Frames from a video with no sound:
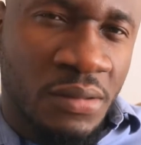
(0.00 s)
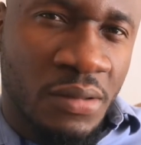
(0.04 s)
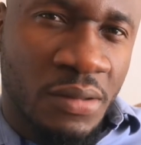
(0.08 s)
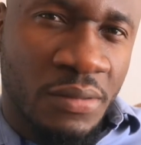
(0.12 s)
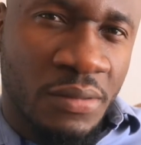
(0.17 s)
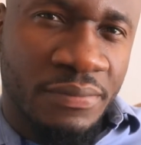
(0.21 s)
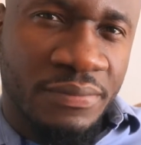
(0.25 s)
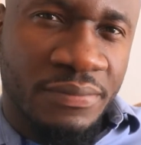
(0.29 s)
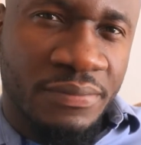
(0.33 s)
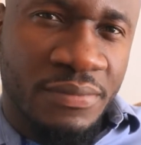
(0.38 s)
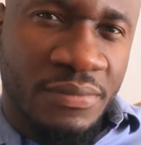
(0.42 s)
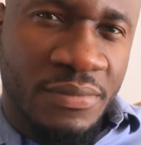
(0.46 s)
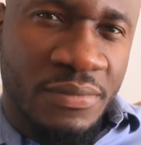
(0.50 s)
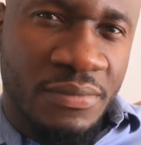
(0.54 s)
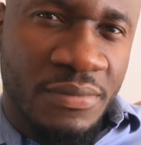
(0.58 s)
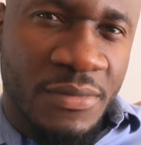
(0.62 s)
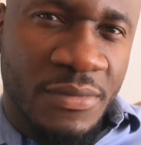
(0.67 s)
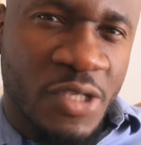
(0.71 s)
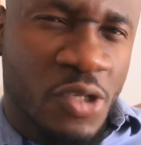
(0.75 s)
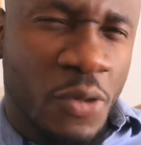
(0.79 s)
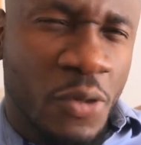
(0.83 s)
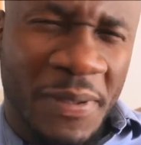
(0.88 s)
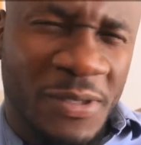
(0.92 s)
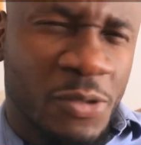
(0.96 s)
Euh,
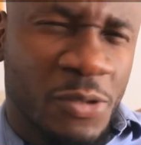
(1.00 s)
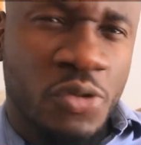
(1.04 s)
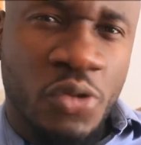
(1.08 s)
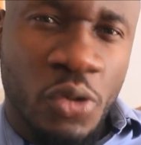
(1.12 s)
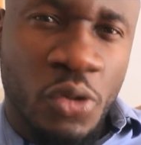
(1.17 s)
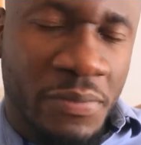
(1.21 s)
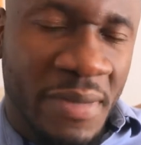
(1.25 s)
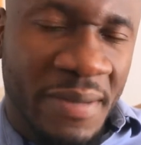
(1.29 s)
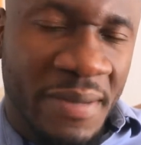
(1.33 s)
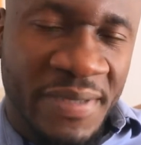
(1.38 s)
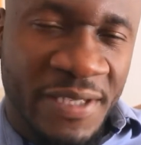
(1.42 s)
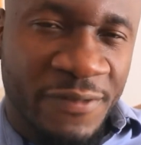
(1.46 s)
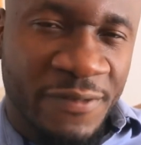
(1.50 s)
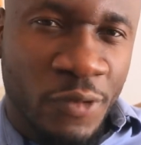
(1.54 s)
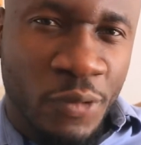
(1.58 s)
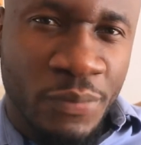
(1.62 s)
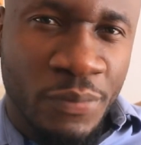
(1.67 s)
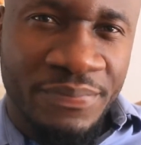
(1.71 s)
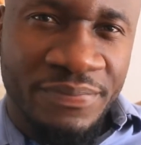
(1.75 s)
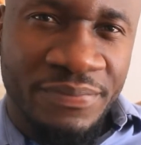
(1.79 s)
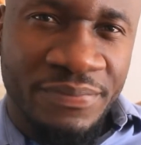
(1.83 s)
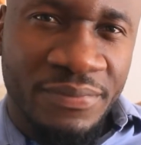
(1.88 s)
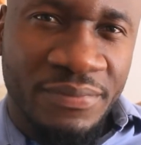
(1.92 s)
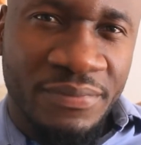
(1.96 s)
ils ne sont pas tous dans le même
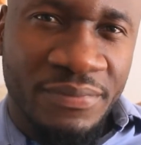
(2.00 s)
niveau.